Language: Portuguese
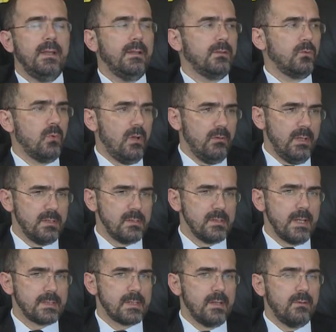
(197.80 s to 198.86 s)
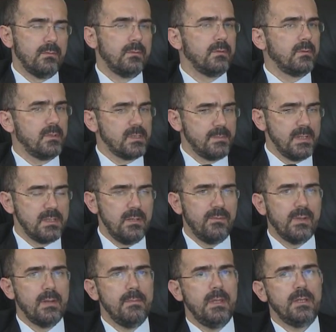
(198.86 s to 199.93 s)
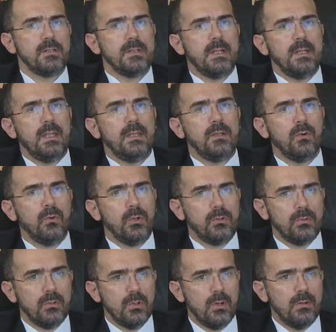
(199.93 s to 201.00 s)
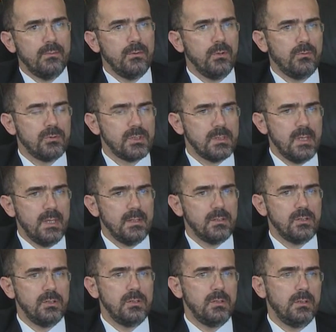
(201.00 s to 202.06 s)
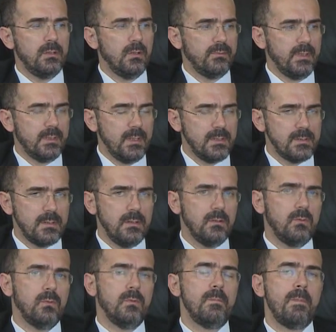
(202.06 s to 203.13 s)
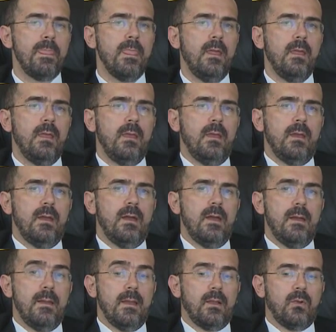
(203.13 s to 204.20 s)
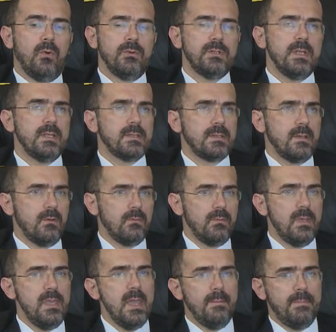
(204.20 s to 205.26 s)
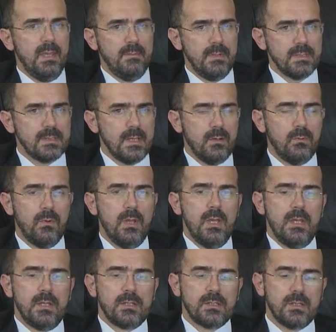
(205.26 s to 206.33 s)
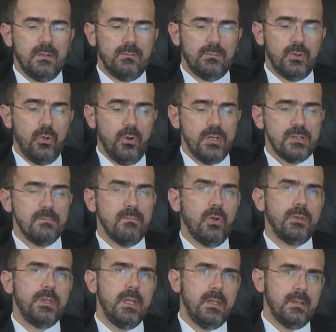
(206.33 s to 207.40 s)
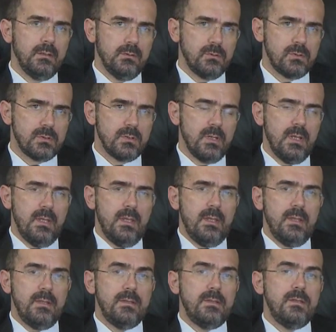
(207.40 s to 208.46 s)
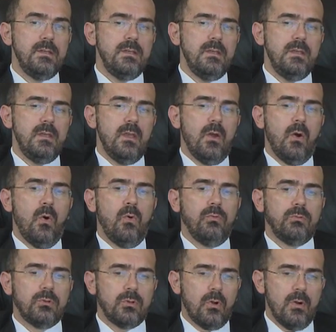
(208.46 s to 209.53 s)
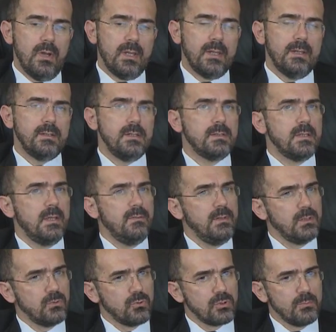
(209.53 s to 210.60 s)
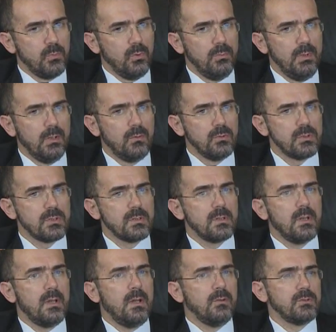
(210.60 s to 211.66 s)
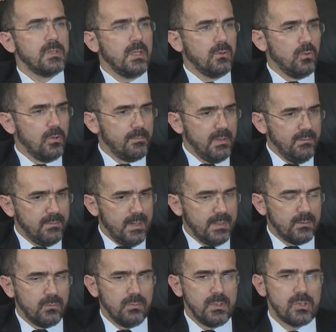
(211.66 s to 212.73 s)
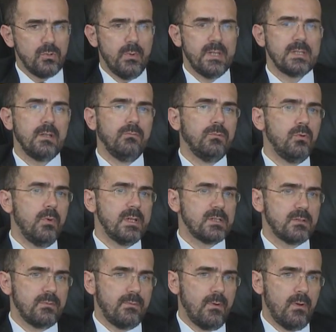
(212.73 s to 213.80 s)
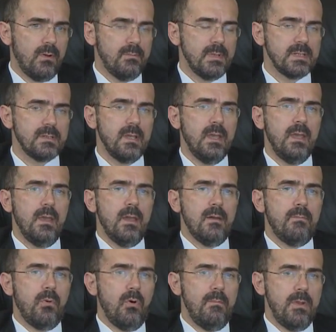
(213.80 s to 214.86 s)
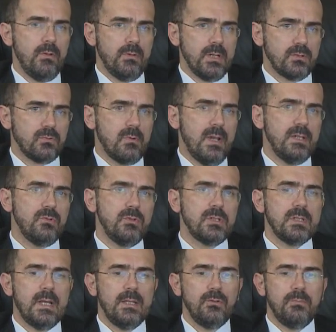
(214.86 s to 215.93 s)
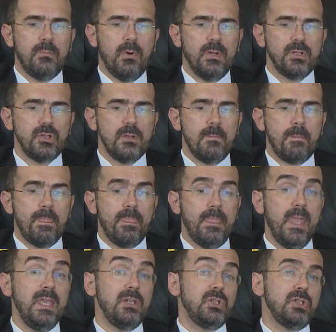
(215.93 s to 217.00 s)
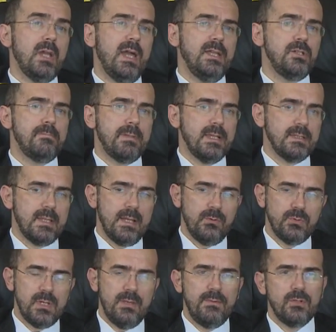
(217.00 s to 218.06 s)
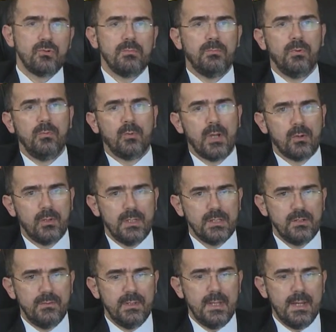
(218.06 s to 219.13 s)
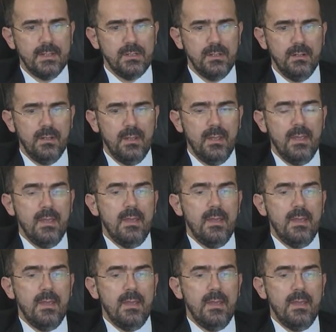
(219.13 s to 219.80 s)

Na atual legislação, especificamente na Lei 8987 de 95, a concessão e a permissão são dois modelos de outorga de serviços públicos ao setor privado. Isto é, são duas formas por meio das quais o Estado pode deixar de prestar um serviço público à coletividade